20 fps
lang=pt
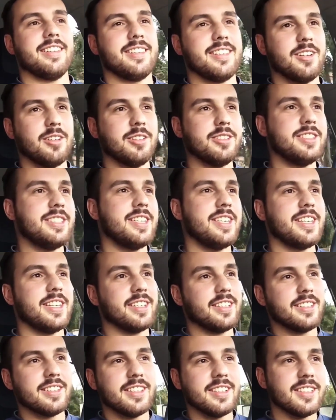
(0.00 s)
Então assim,
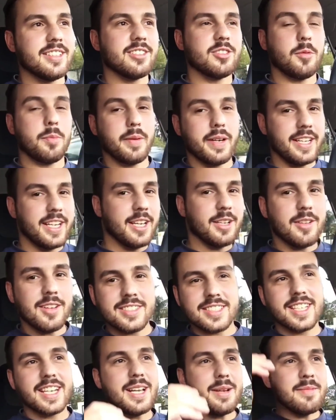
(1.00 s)
tô perdendo
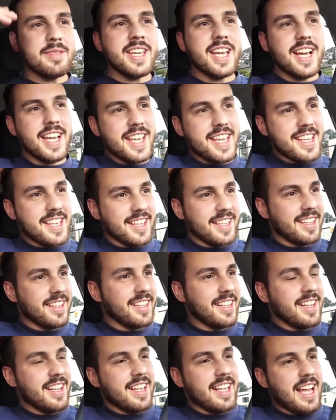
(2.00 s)
umas graminhas aí.
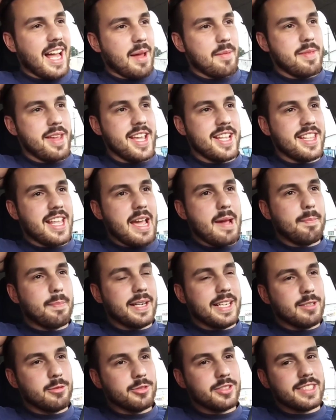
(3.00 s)
A minha ideia é
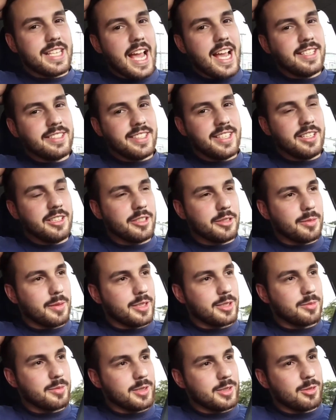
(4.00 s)
perder uns 10 quilos
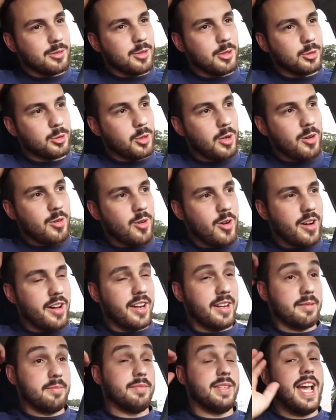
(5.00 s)
mais ou menos do que eu tô
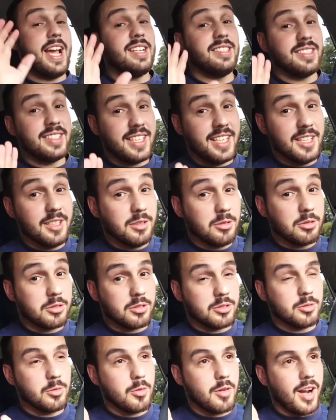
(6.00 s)
agora. 10
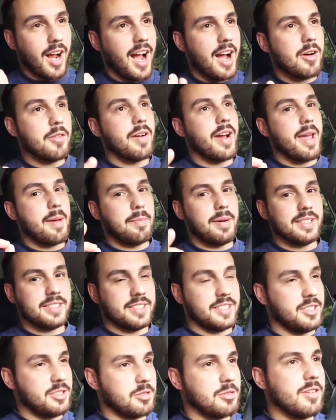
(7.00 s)
quilos no carro é
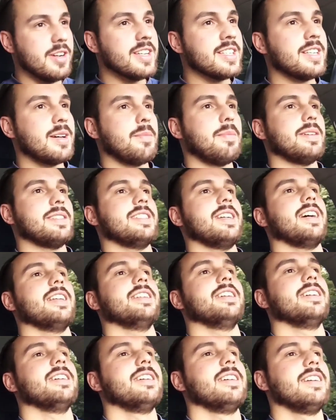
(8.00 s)
bastante coisa, rapaziada.
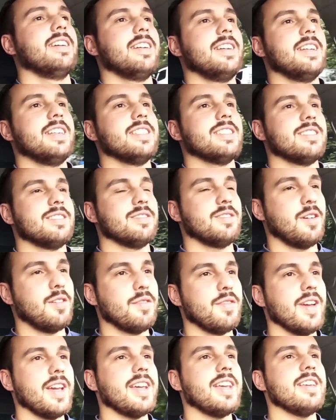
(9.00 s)
Vocês vão
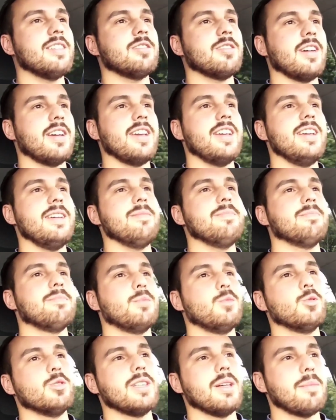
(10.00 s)
ver que isso aí
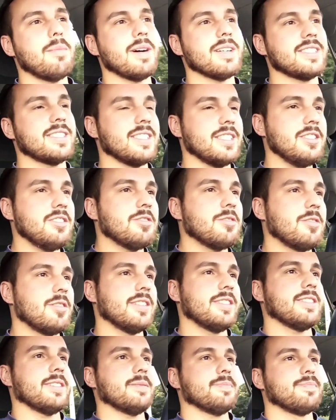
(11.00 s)
muda bastante
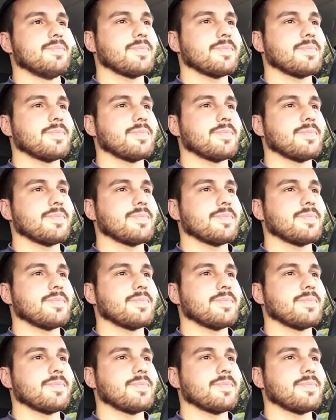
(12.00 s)
coisa.